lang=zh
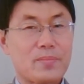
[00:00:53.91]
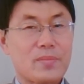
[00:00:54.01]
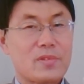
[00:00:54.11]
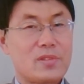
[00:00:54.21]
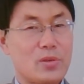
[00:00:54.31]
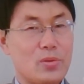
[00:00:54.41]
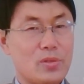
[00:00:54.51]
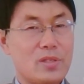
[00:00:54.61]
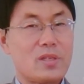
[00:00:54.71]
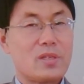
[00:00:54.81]
几乎
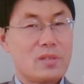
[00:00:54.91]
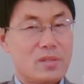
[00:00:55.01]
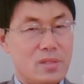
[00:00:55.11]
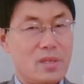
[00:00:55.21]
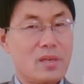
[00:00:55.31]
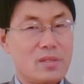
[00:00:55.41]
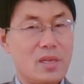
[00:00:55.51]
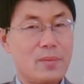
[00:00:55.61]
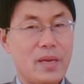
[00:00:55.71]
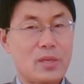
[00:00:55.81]
是节节
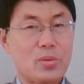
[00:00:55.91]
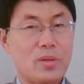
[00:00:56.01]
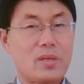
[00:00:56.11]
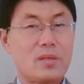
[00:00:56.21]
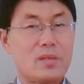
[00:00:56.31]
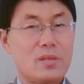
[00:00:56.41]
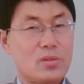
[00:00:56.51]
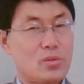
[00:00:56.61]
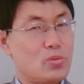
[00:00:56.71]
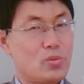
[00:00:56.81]
败退，
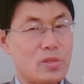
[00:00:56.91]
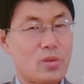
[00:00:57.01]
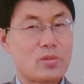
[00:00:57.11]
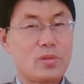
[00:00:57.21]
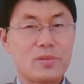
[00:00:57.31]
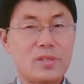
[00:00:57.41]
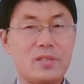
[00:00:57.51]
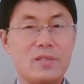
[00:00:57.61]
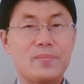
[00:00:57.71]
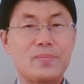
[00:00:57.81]
束手就
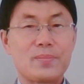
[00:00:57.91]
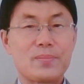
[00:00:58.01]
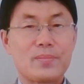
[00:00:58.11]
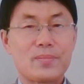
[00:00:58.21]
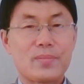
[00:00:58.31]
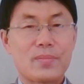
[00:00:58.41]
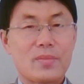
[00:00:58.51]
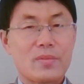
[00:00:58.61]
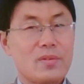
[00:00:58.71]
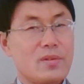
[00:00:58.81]
擒。
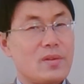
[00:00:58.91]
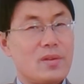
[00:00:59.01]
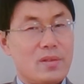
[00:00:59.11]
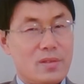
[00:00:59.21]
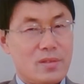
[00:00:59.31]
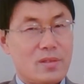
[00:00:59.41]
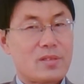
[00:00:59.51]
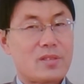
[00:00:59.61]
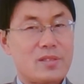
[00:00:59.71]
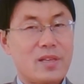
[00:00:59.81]
这
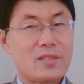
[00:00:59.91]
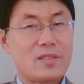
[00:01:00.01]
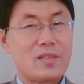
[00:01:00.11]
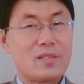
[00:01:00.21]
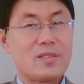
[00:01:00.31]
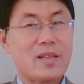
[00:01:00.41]
实在是令人难以